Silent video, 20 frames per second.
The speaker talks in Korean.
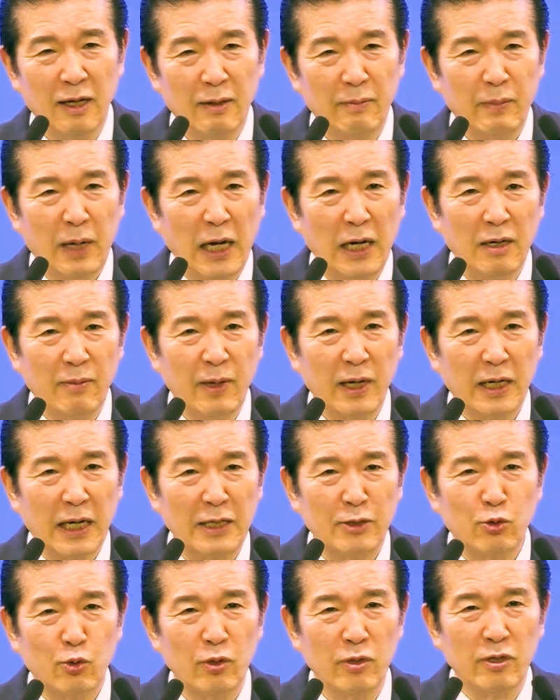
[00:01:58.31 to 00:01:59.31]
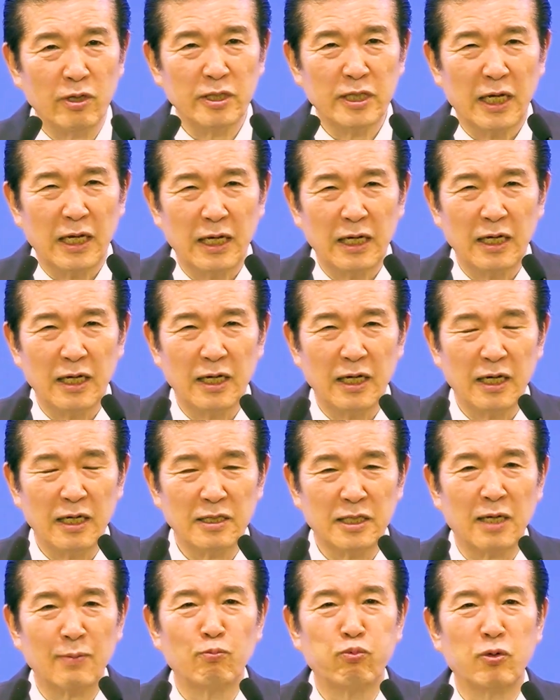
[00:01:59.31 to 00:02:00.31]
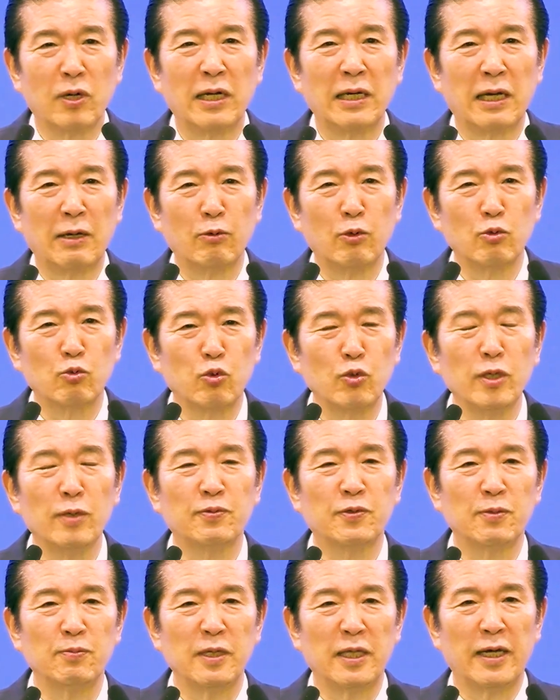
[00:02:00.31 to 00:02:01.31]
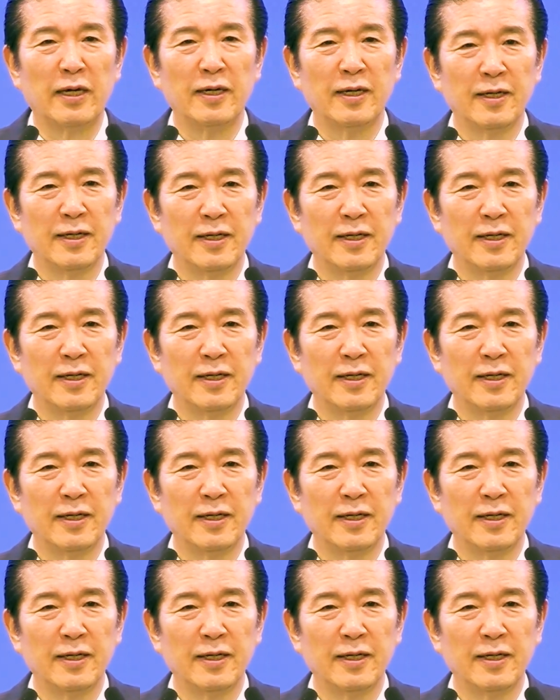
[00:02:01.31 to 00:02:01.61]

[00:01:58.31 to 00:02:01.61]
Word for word: 마음에 가지고 있는 것이 항상 불안하고 두렵습니다.